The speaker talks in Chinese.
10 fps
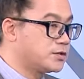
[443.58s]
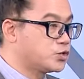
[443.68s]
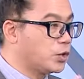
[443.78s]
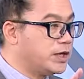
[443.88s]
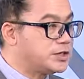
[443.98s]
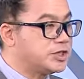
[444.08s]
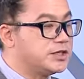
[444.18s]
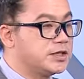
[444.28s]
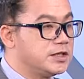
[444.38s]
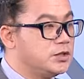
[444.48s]
追
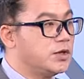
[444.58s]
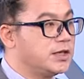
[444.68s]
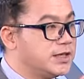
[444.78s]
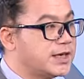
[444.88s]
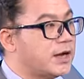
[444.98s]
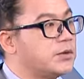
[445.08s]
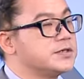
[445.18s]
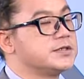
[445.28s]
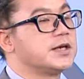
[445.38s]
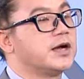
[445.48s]
进的意愿应该会
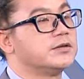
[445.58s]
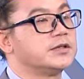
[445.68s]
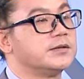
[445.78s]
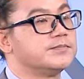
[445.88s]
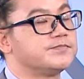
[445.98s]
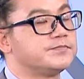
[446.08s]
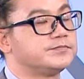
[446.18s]
是高的。所以散